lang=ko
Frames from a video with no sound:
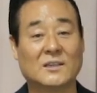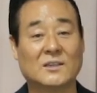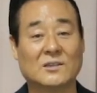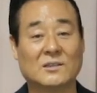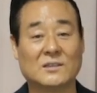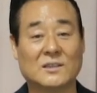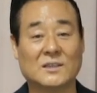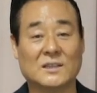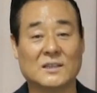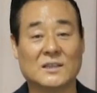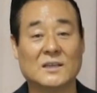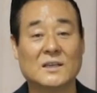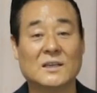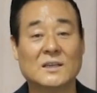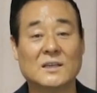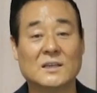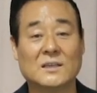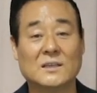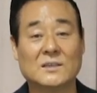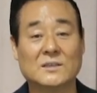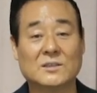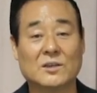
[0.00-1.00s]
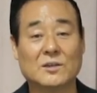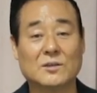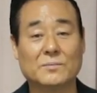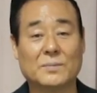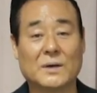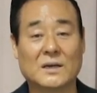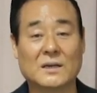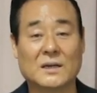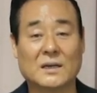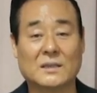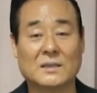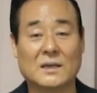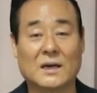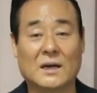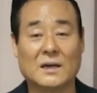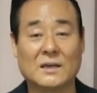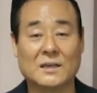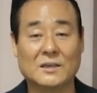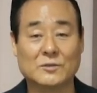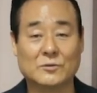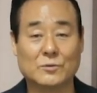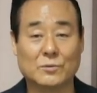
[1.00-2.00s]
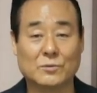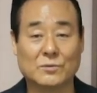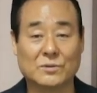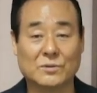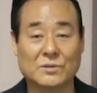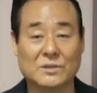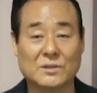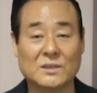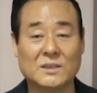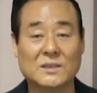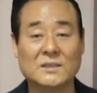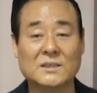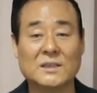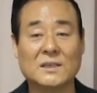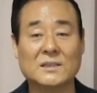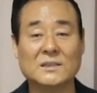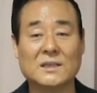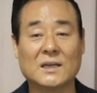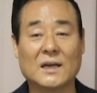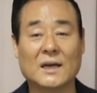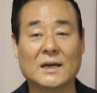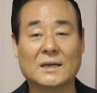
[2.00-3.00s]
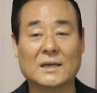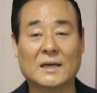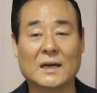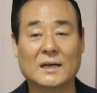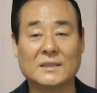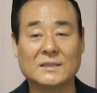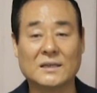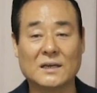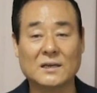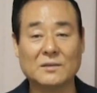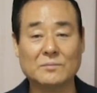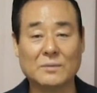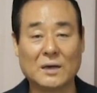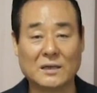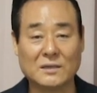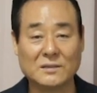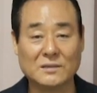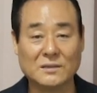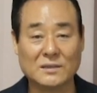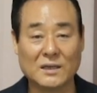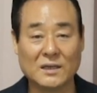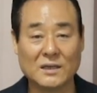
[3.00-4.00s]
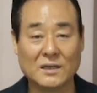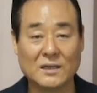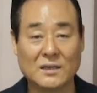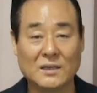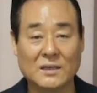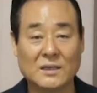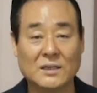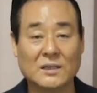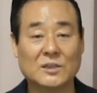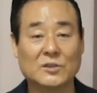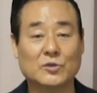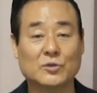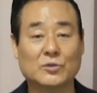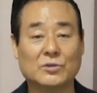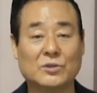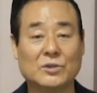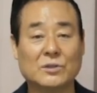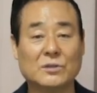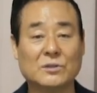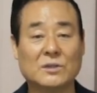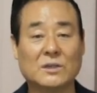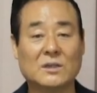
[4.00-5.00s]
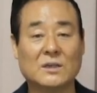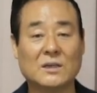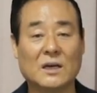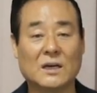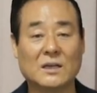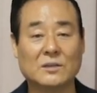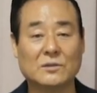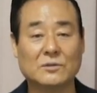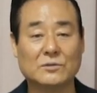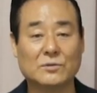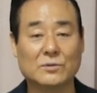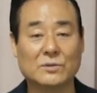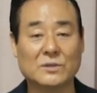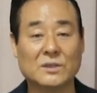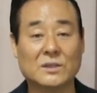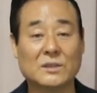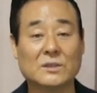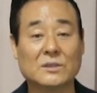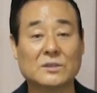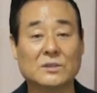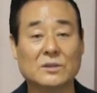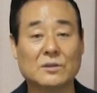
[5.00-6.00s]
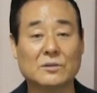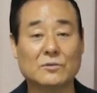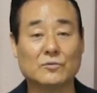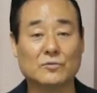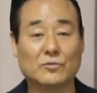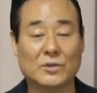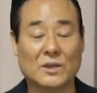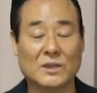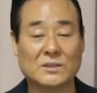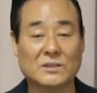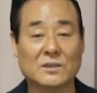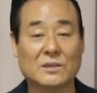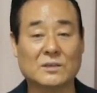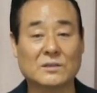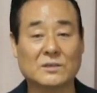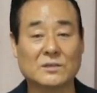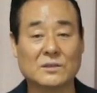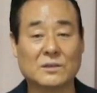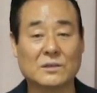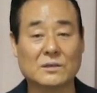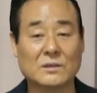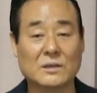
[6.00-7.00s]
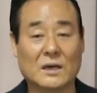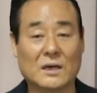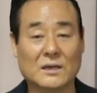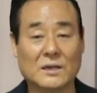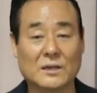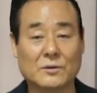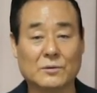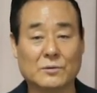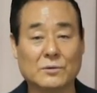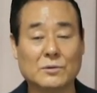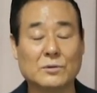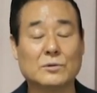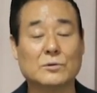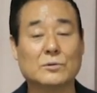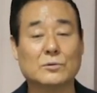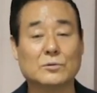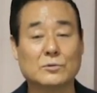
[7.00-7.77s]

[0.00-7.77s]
특히 성 바깥 아래쪽은 희생자가 가장 많은데 수성전을 하는 쪽이 성 위에서 성 아래로